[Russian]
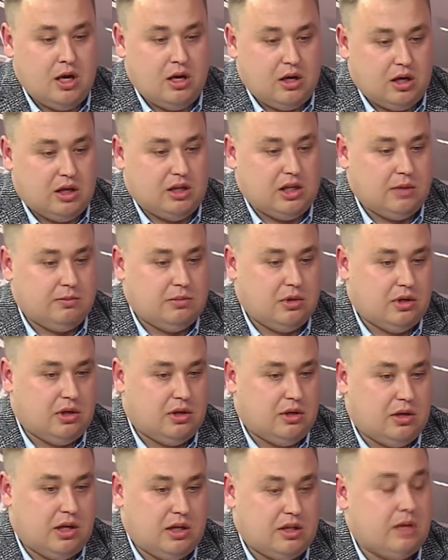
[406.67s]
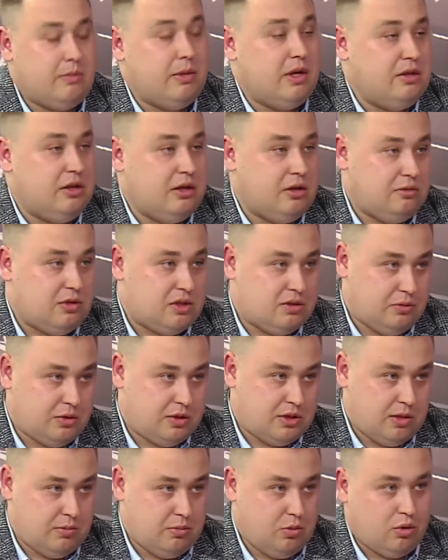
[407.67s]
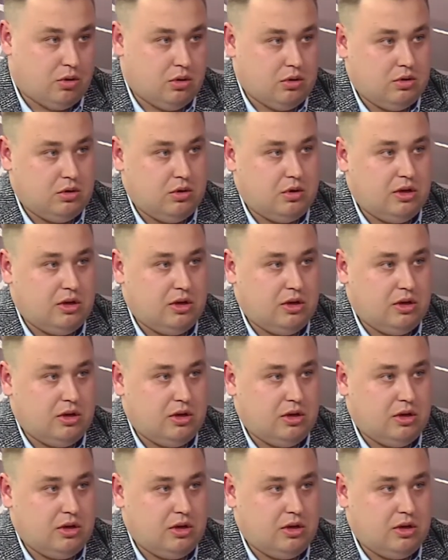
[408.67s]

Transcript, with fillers: хотя бы отремонтировать свой забор,